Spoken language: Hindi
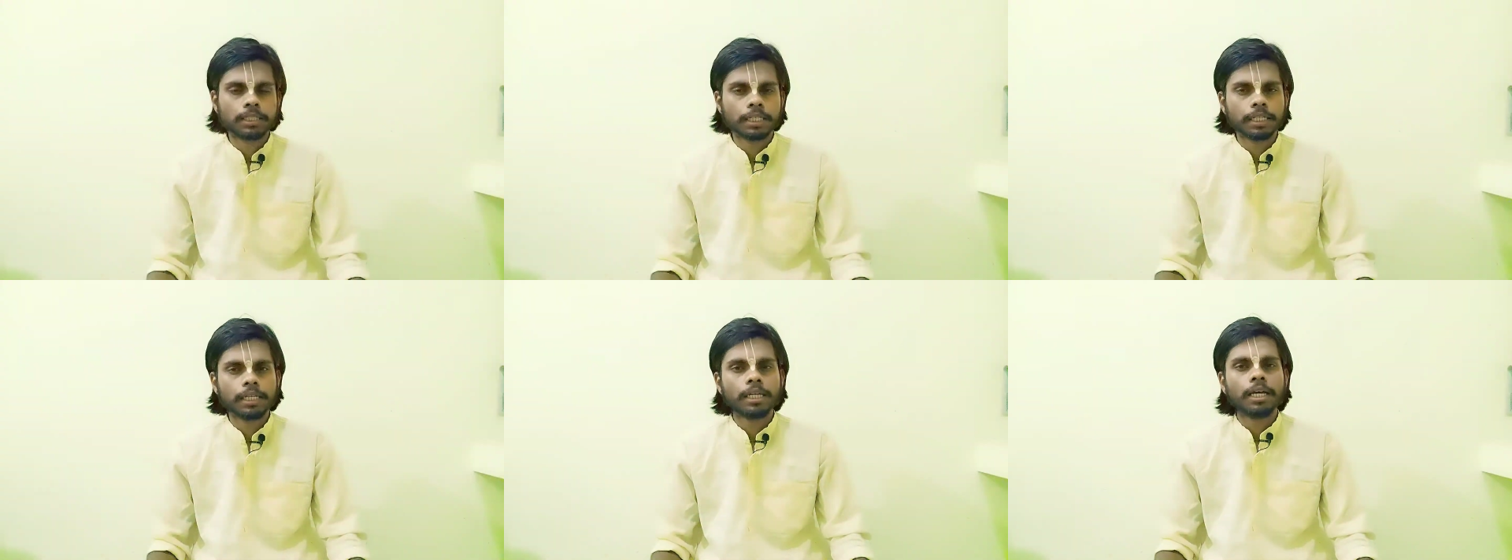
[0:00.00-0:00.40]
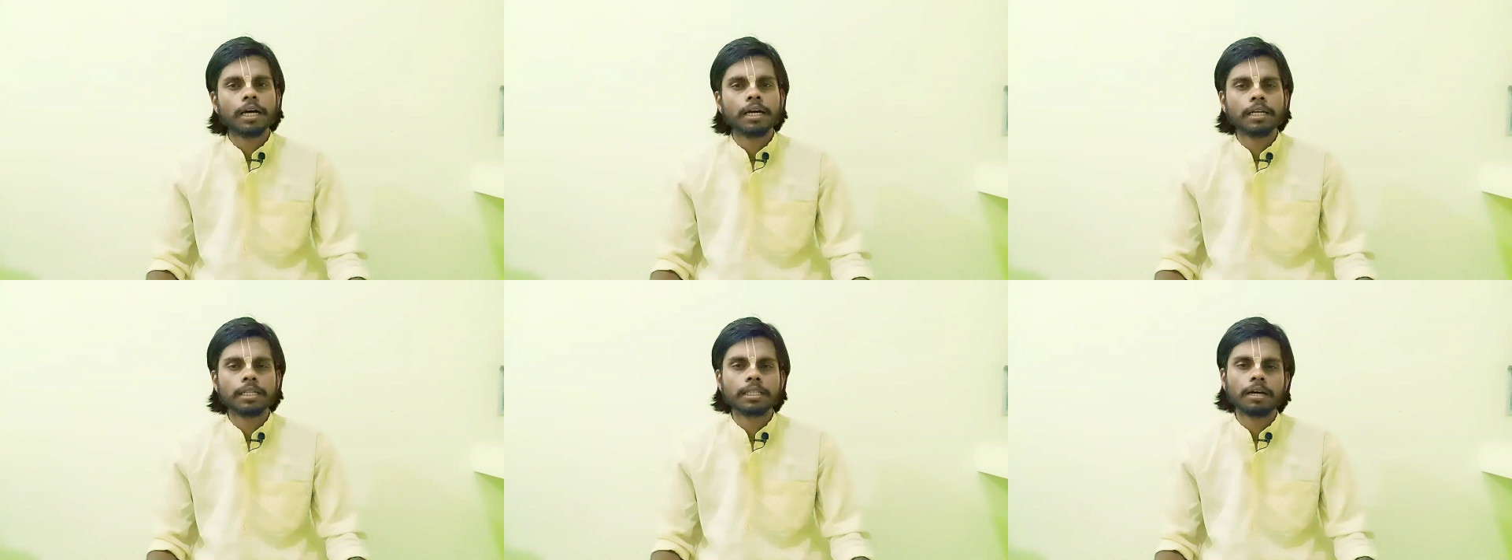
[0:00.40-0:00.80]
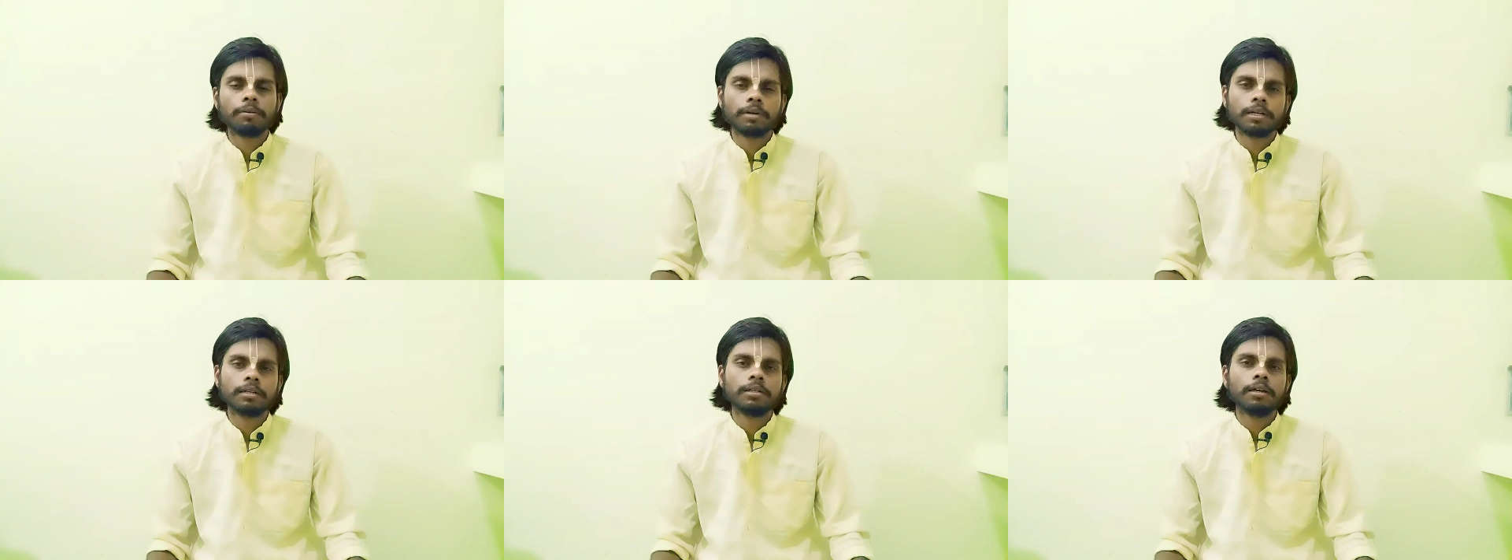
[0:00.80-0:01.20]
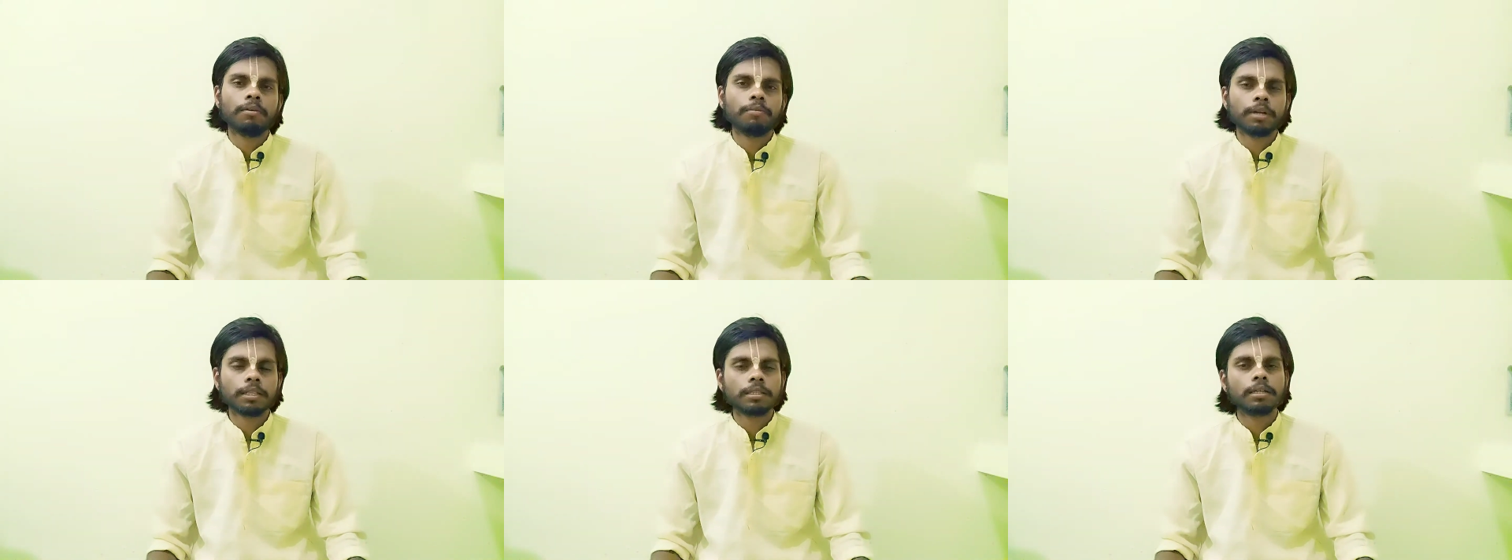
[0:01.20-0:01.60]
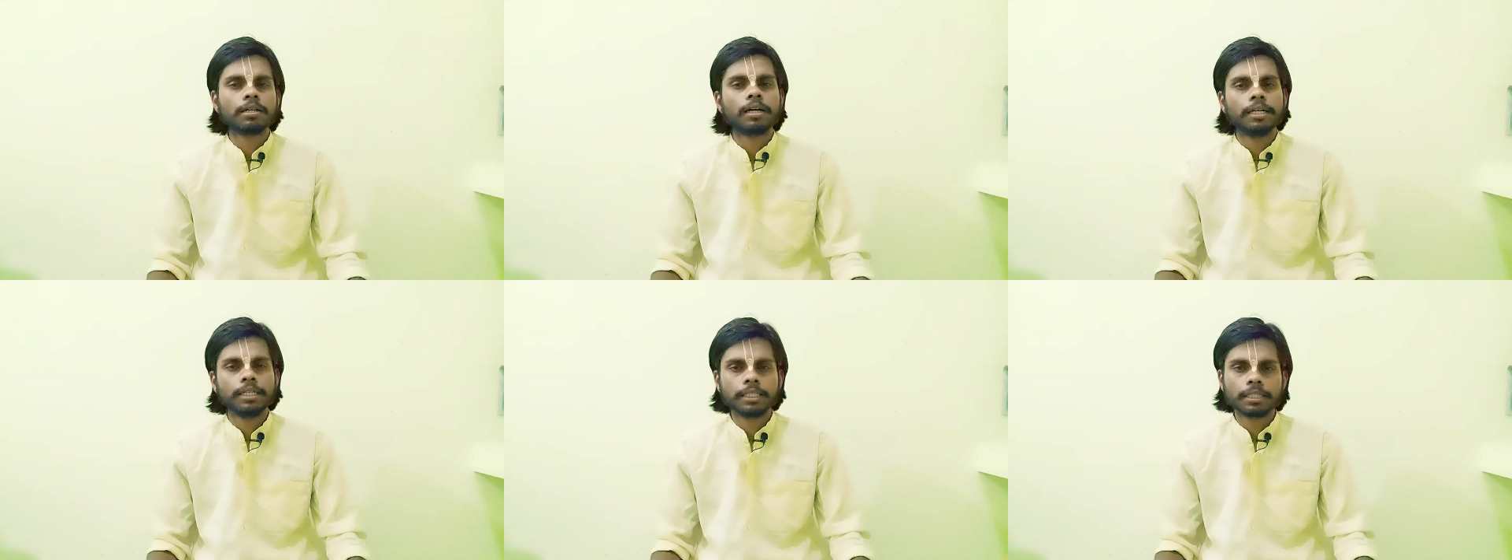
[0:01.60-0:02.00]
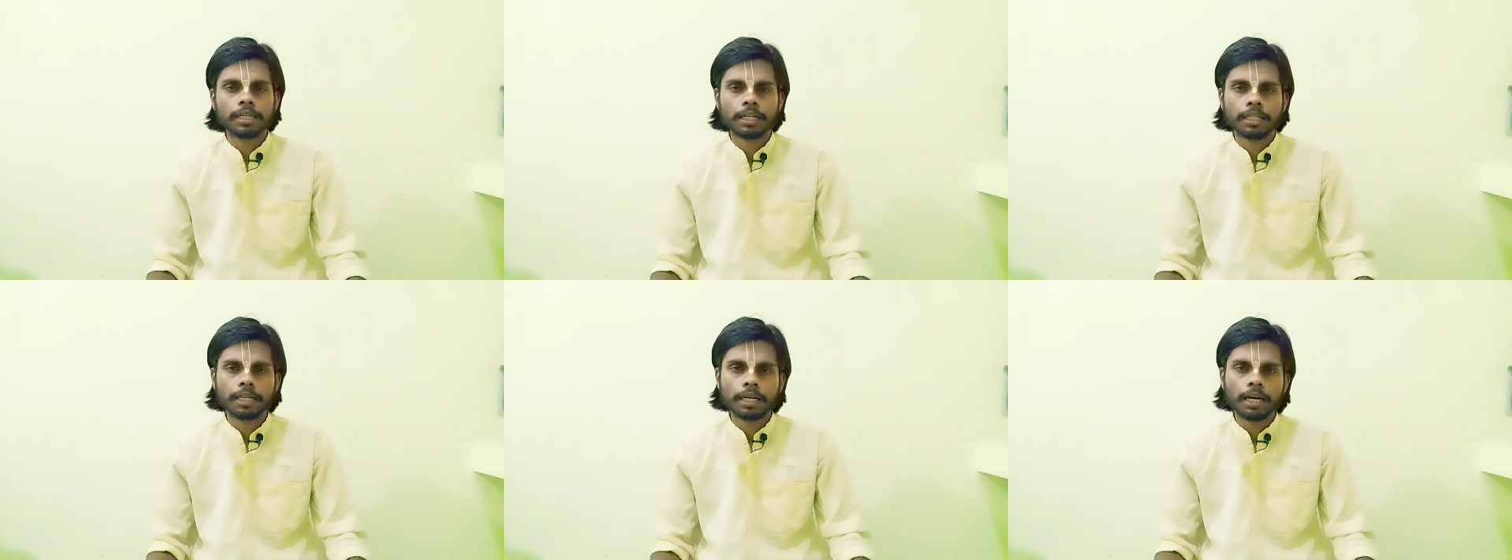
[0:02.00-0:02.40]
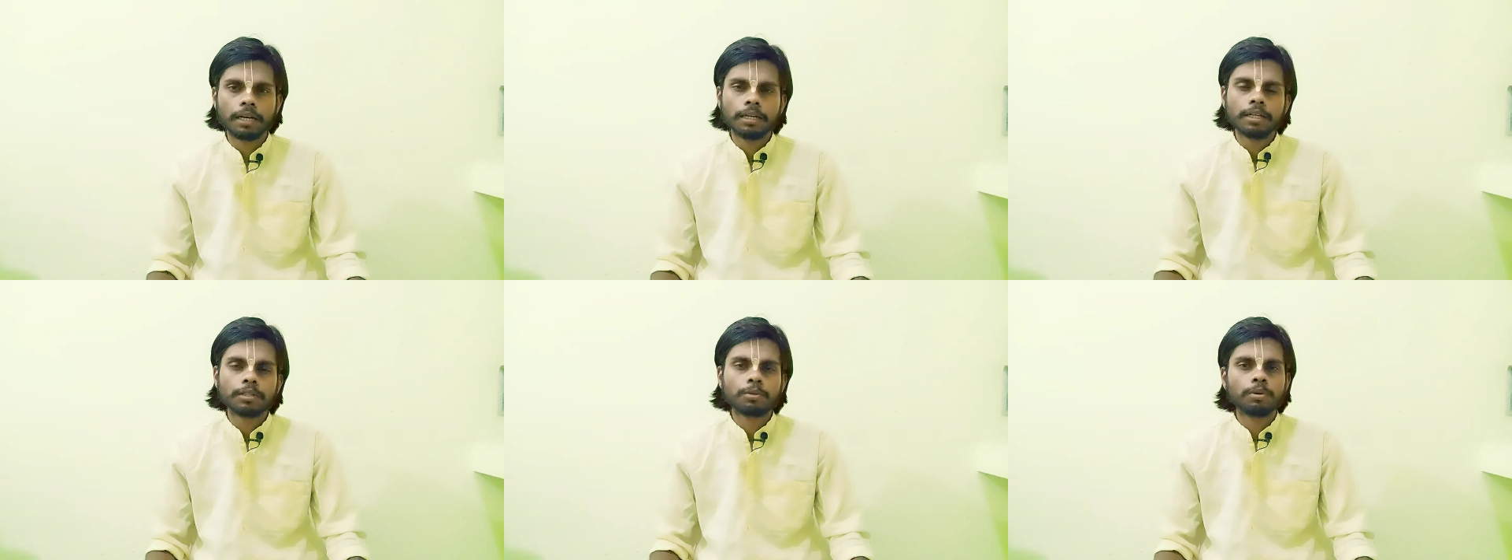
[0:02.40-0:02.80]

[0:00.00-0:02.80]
होना चाहिए अन्यथा वह व्रत खंडित कर देगा